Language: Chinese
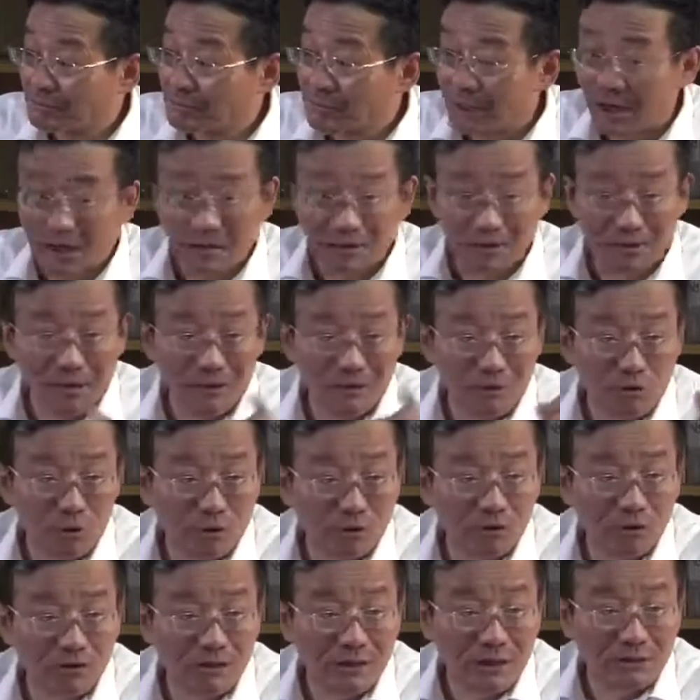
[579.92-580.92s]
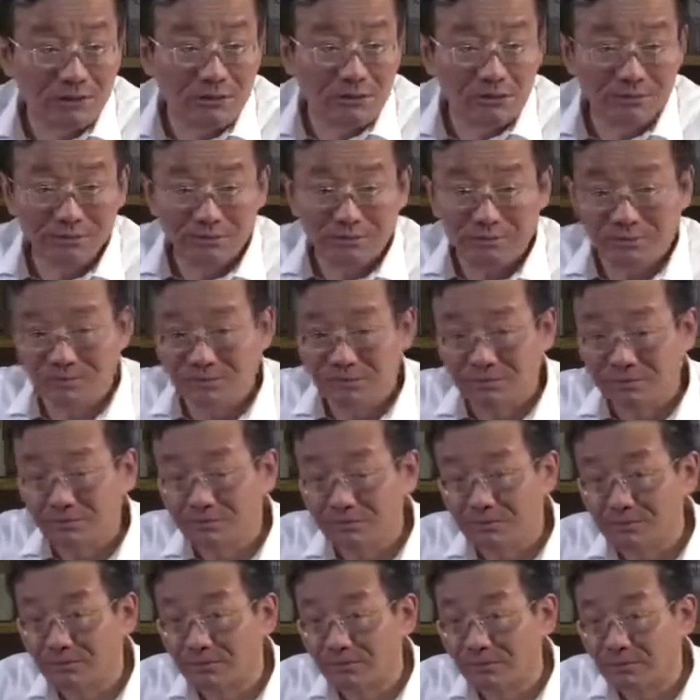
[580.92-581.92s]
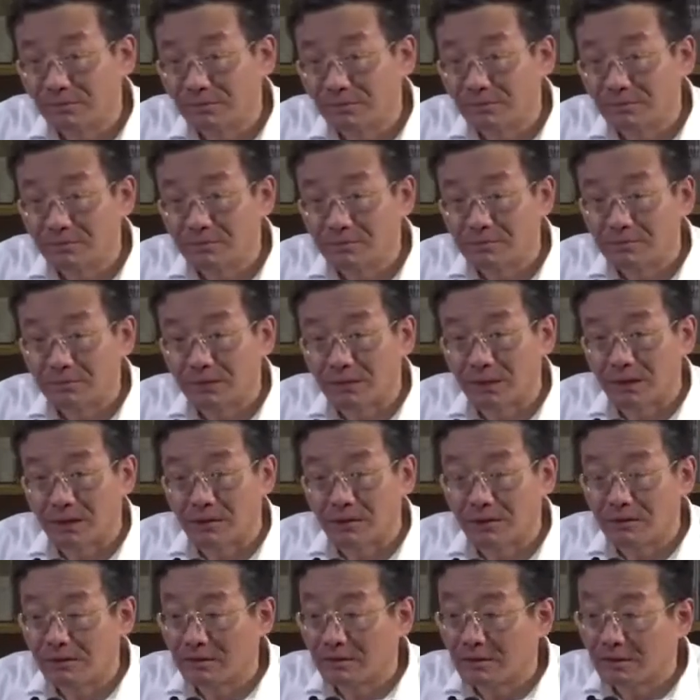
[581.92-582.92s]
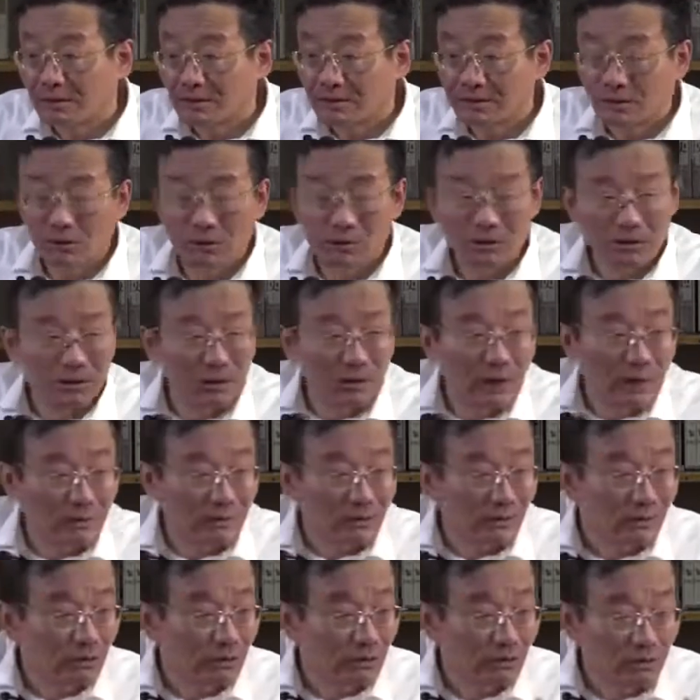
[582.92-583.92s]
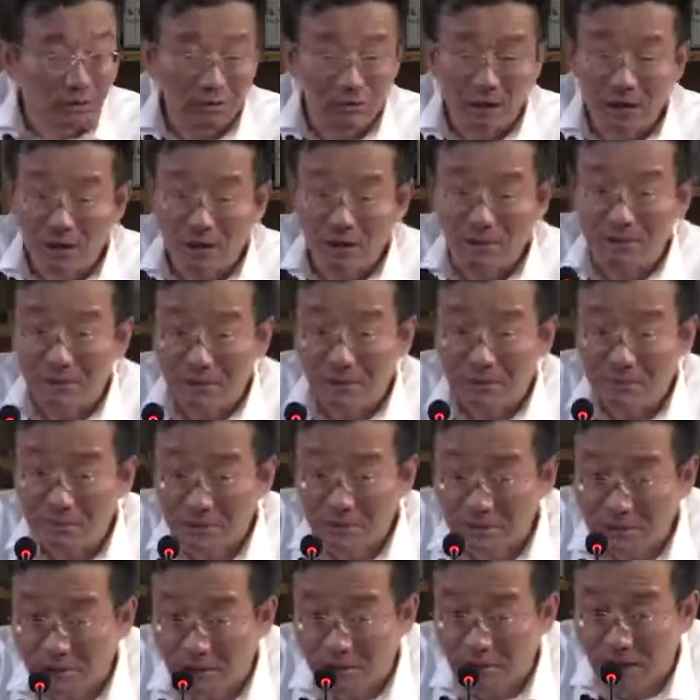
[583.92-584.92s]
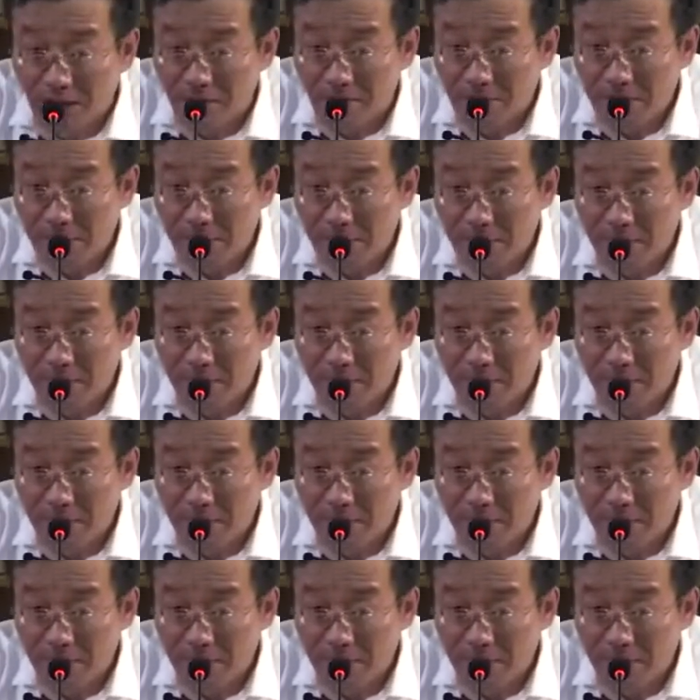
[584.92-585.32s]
啊，跟贵族战斗，啊，结果斗来斗去，斗到后面，你们知道吧？